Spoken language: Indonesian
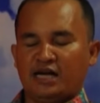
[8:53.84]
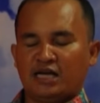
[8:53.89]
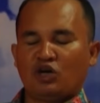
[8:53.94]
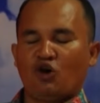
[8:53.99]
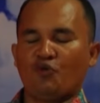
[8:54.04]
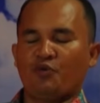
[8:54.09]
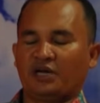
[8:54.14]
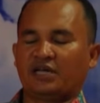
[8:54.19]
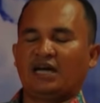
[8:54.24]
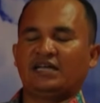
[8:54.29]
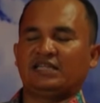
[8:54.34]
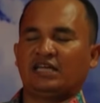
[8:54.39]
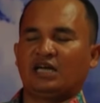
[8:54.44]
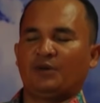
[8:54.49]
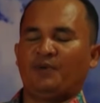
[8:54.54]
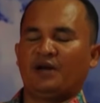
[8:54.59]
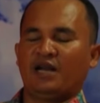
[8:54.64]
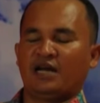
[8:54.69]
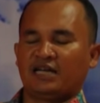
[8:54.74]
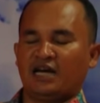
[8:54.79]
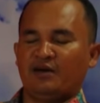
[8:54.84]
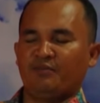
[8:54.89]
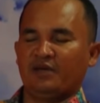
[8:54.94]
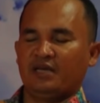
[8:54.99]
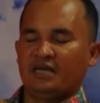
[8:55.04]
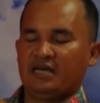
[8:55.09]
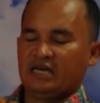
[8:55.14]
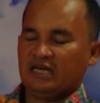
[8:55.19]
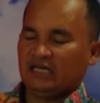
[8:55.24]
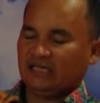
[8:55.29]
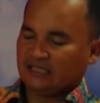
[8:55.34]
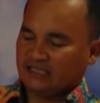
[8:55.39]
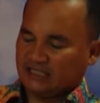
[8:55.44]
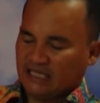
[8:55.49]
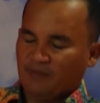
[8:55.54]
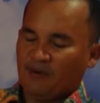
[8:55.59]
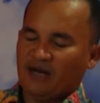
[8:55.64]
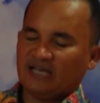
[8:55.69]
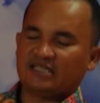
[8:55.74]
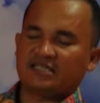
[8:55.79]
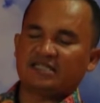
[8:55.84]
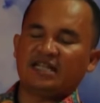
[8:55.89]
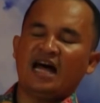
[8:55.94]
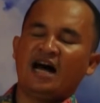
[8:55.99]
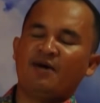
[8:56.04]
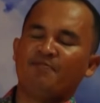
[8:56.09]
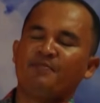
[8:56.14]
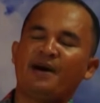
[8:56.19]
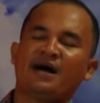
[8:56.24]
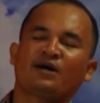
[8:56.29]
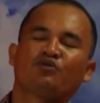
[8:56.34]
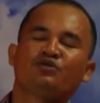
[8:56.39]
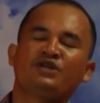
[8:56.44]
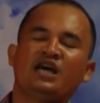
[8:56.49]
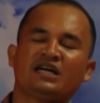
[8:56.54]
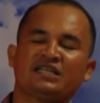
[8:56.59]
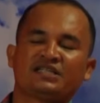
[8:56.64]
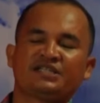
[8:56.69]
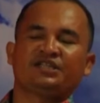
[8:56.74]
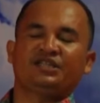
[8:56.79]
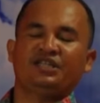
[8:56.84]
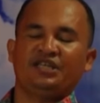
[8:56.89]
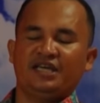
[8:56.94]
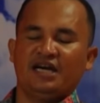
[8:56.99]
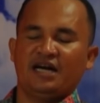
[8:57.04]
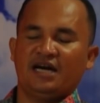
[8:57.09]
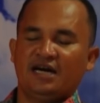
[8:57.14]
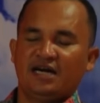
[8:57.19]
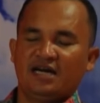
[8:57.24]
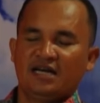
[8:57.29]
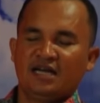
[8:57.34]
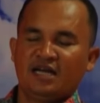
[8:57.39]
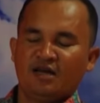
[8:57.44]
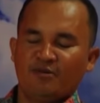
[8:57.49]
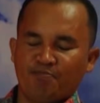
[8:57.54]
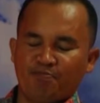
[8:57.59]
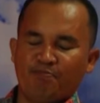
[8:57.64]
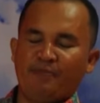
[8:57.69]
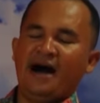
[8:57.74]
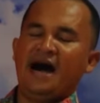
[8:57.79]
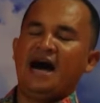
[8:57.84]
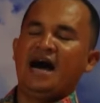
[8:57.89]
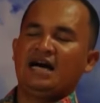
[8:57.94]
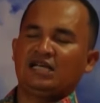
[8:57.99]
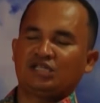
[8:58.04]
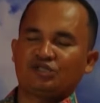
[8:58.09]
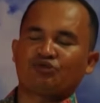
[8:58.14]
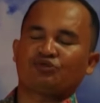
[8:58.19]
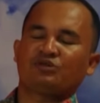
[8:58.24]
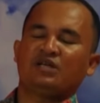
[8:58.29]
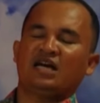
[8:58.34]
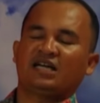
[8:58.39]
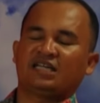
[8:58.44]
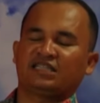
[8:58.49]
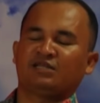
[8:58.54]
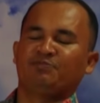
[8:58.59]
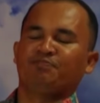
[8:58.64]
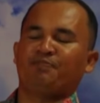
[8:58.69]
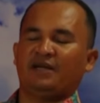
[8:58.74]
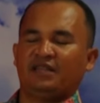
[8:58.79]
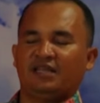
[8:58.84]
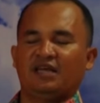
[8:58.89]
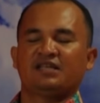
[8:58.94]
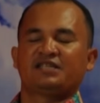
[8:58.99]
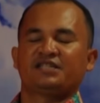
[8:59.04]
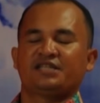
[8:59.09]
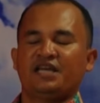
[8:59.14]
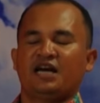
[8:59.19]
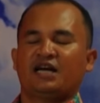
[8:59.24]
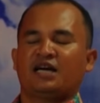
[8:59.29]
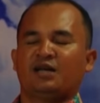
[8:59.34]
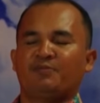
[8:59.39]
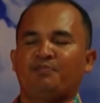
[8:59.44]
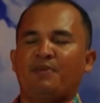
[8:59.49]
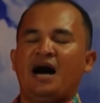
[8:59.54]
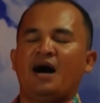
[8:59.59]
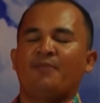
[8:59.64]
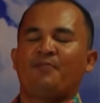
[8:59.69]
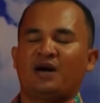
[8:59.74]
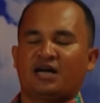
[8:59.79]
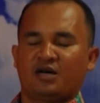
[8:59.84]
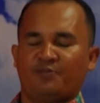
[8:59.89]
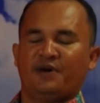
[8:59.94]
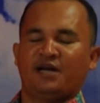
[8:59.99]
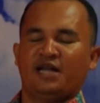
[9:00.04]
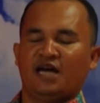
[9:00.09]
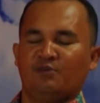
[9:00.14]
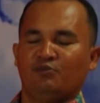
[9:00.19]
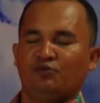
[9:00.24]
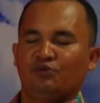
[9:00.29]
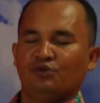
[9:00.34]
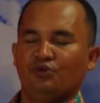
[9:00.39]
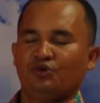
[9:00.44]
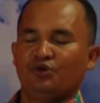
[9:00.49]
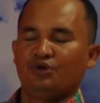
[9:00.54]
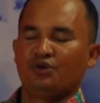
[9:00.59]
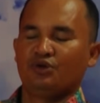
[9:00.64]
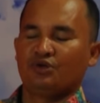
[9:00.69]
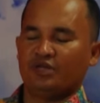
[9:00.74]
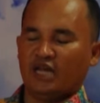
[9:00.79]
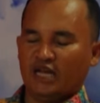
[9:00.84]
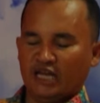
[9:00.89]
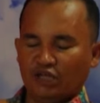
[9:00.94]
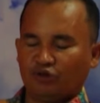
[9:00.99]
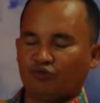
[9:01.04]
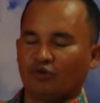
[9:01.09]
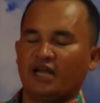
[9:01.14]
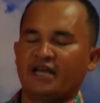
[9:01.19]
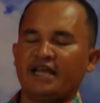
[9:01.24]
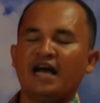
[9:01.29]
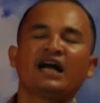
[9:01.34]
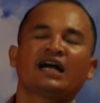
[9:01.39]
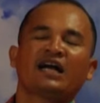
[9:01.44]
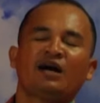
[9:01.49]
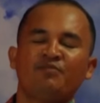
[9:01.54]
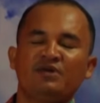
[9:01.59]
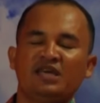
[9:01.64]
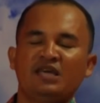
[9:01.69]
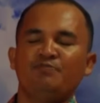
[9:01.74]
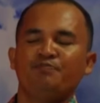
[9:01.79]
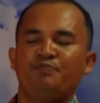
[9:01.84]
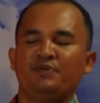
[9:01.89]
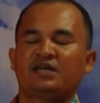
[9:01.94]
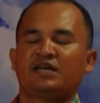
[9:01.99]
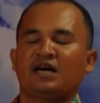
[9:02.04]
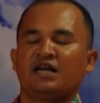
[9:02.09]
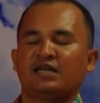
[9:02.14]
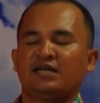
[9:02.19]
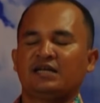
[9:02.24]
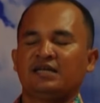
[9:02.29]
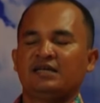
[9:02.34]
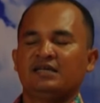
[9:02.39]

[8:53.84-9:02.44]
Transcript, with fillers: Engkau berkata kepada kami, Sabaslah hambaku yang setia. Masuklah ke tempat yang disediakan Bapa kepada Dan itulah yang kami impikan